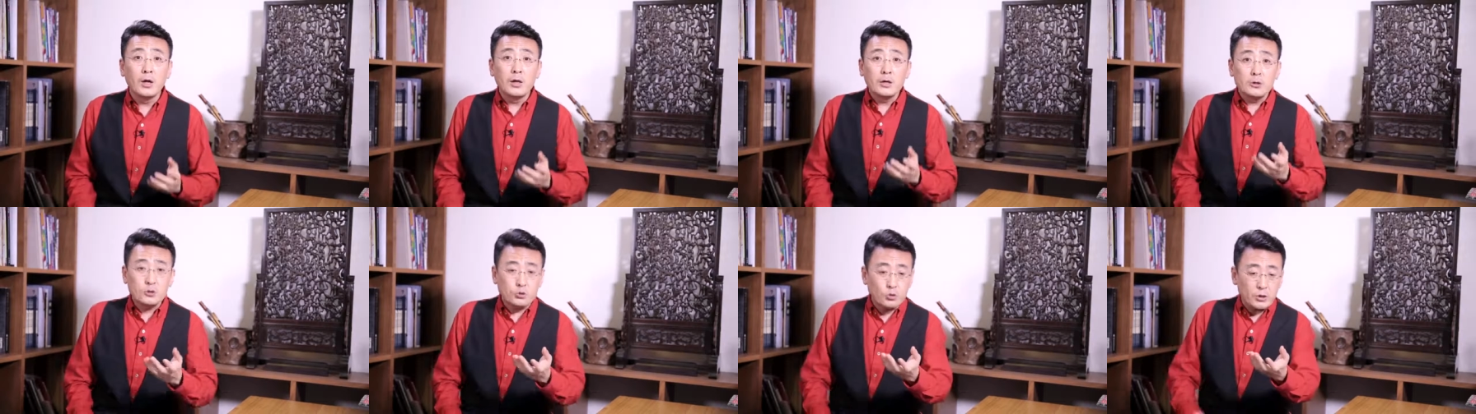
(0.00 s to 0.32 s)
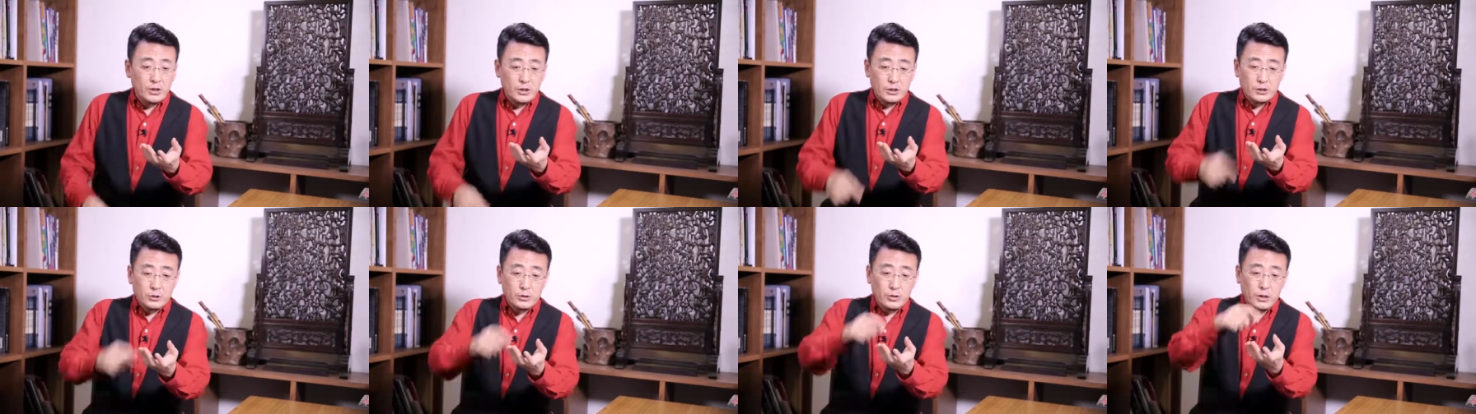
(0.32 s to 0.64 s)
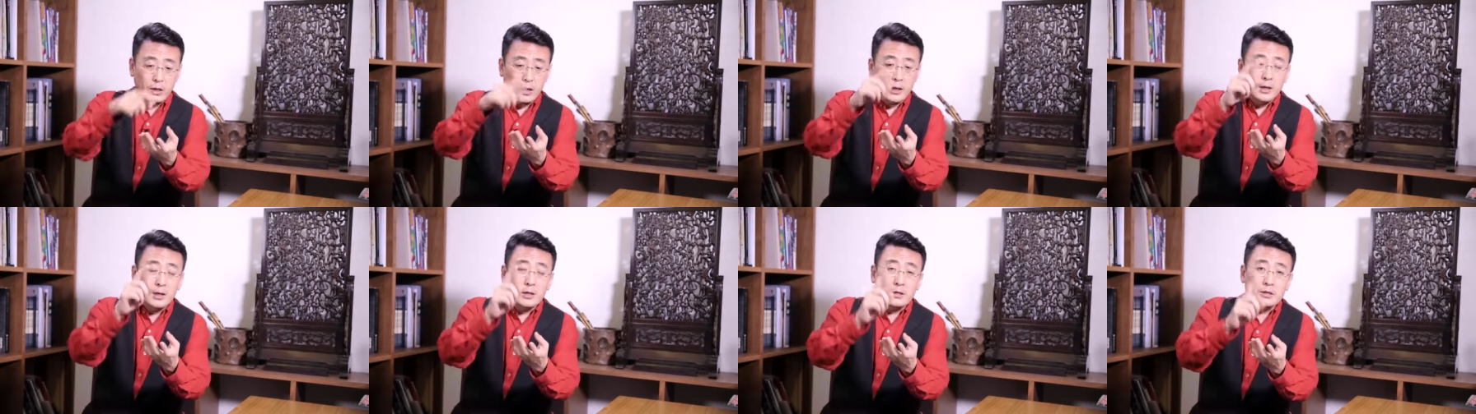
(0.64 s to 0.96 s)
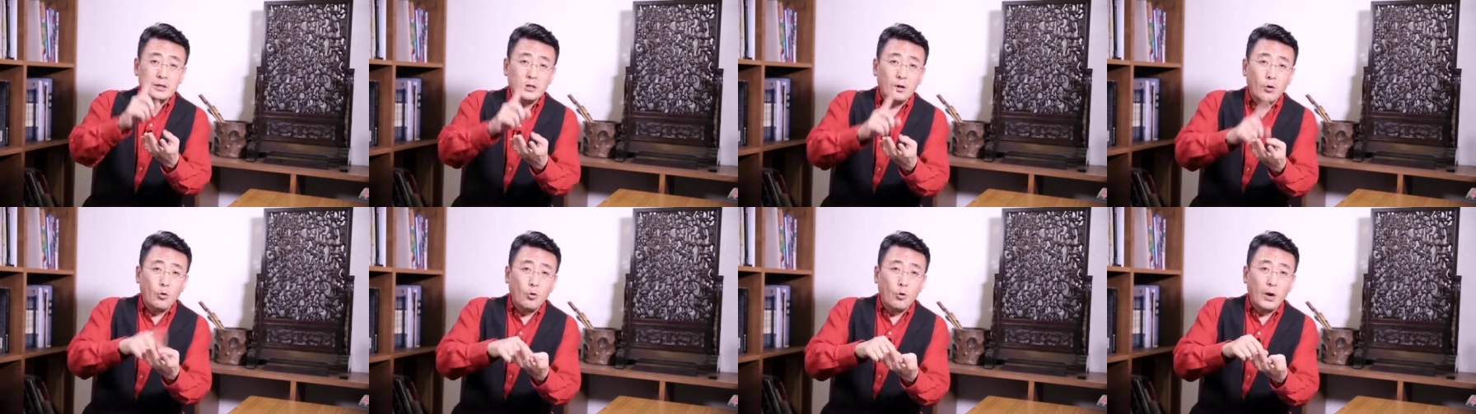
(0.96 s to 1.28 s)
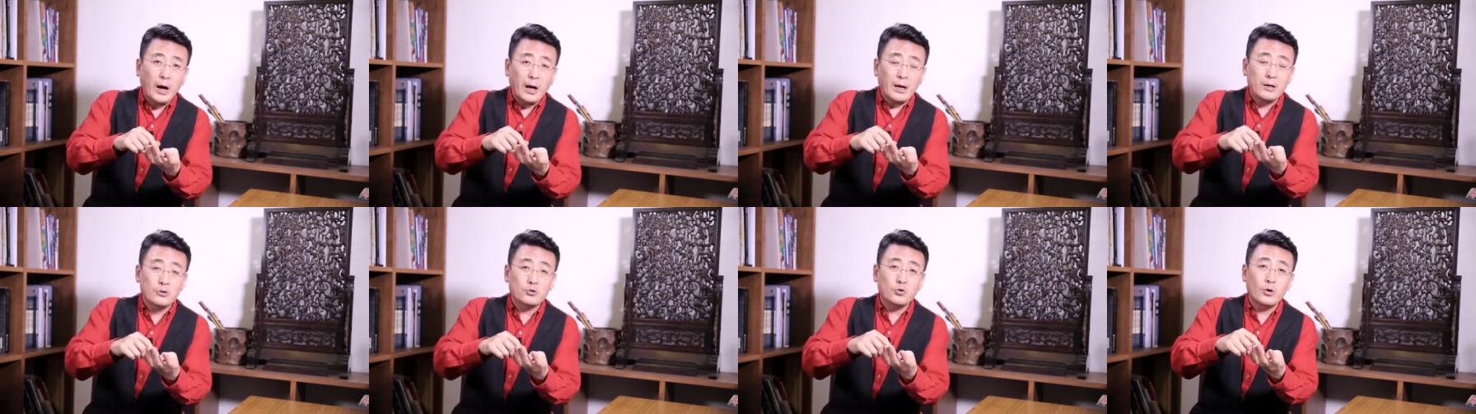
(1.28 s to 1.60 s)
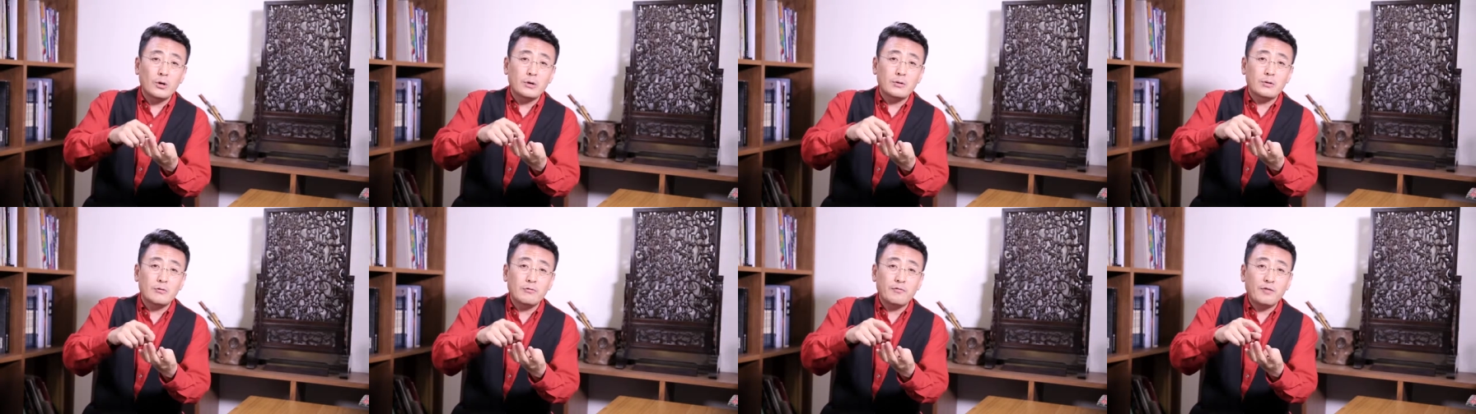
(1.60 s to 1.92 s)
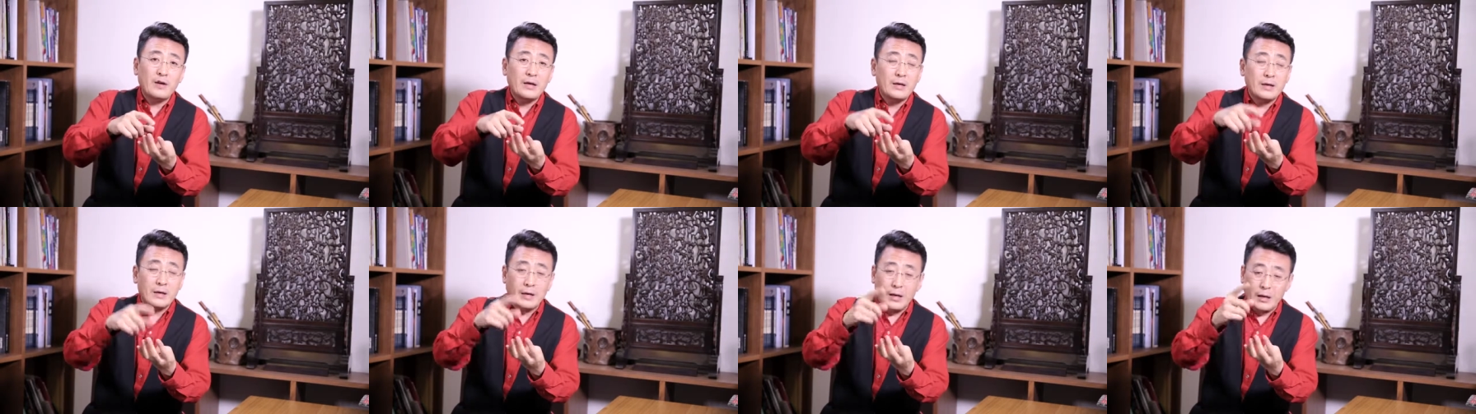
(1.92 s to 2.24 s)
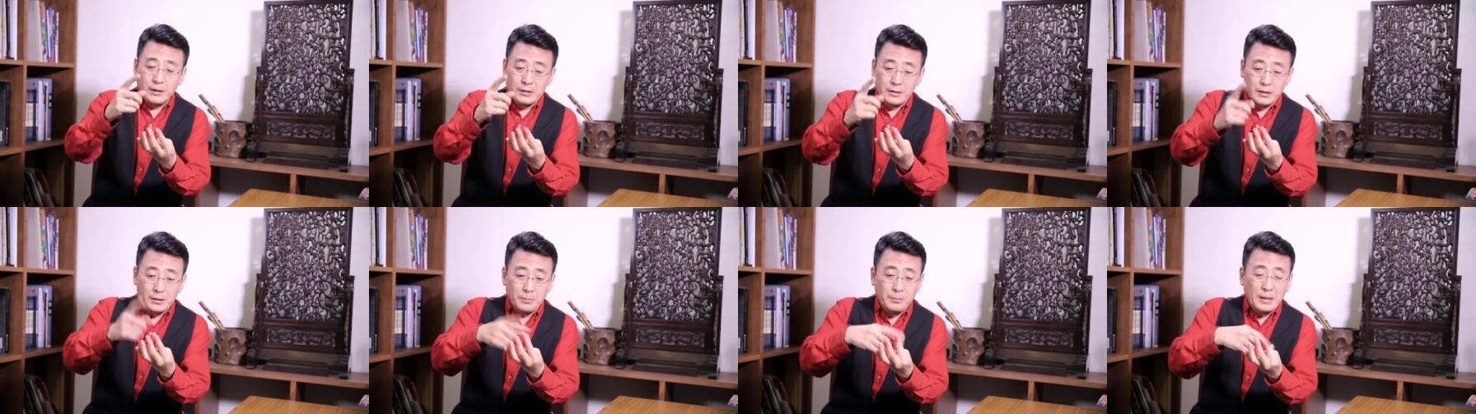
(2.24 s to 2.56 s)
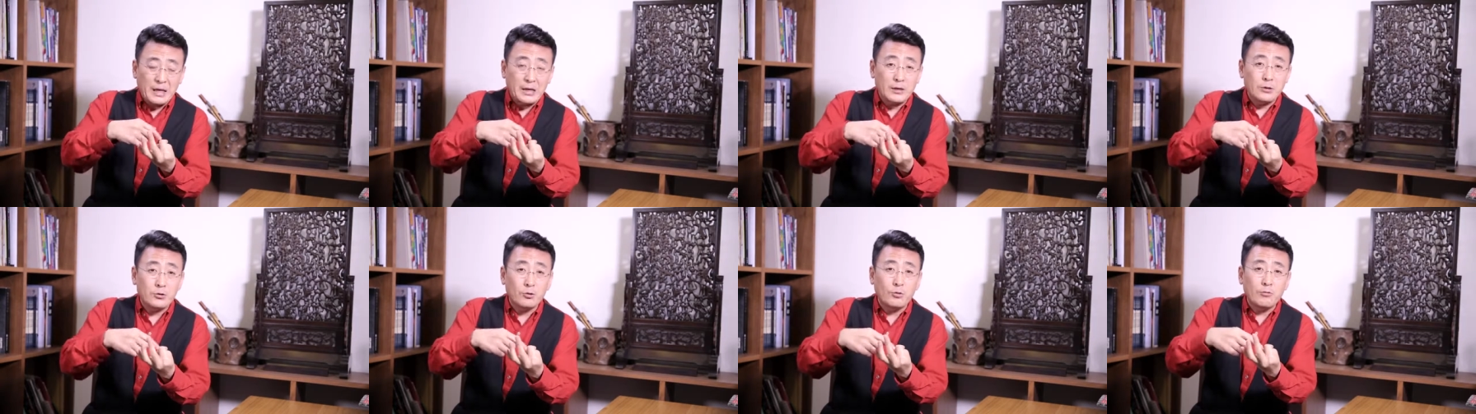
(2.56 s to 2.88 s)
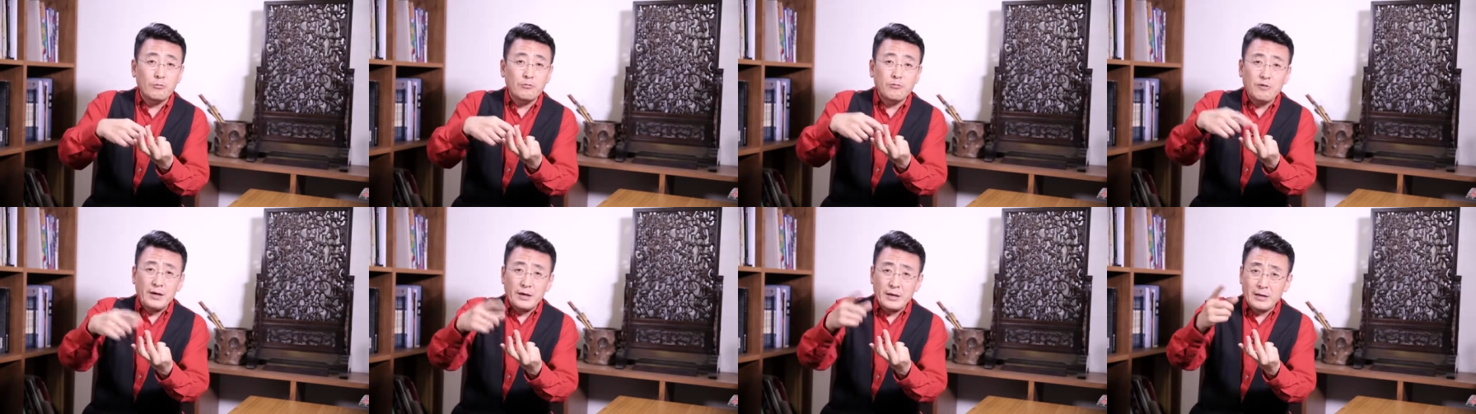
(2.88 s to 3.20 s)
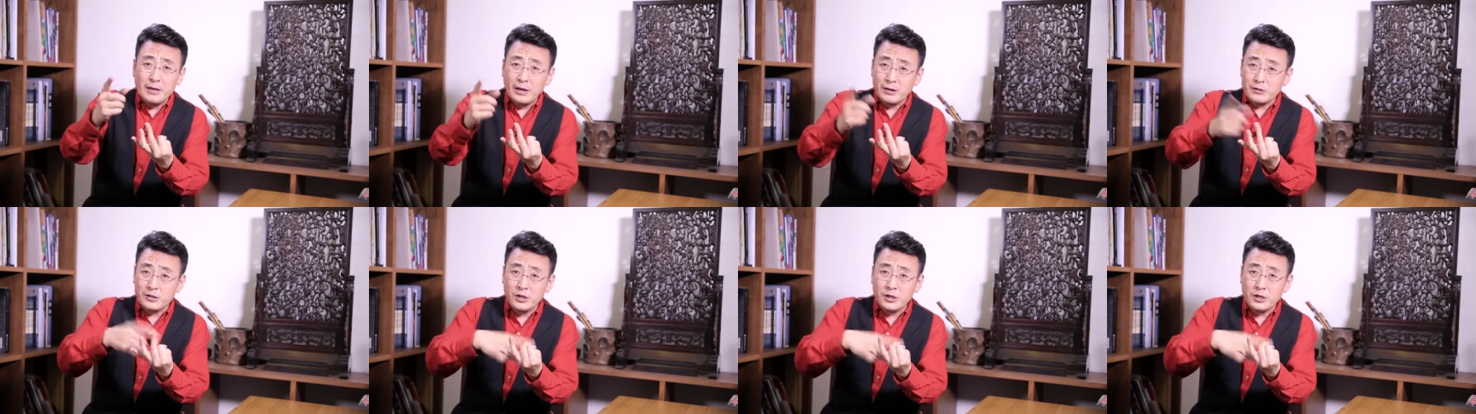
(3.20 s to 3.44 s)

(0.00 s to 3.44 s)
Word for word: 所以说啊，这个化妆费啊，这个美容费啊，